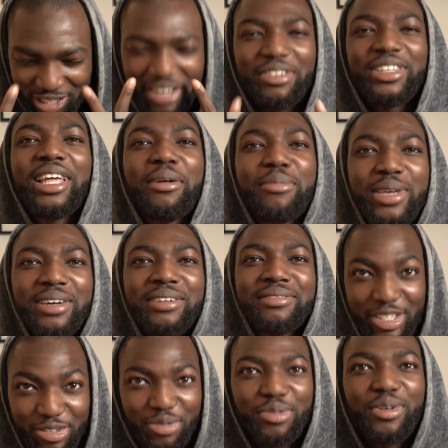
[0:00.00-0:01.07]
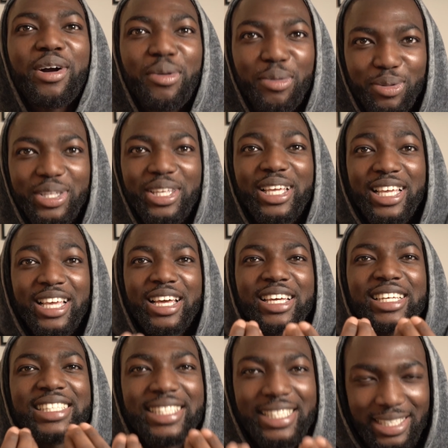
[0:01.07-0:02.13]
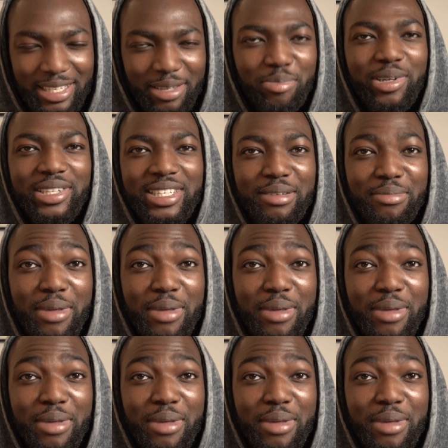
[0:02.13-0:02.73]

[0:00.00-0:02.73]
Vous savez très bien. Je vais vous raconter ce qui s'est passé.